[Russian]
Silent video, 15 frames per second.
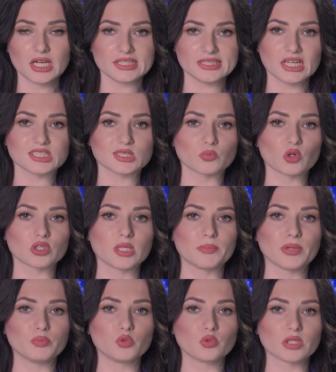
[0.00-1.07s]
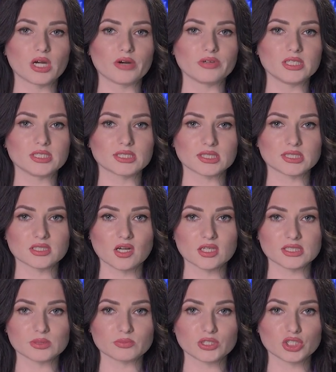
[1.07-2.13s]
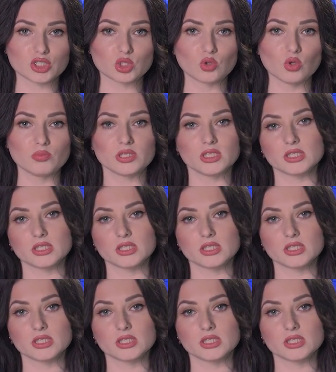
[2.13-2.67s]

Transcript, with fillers: Я смог напрямую договориться с Красным Крестом,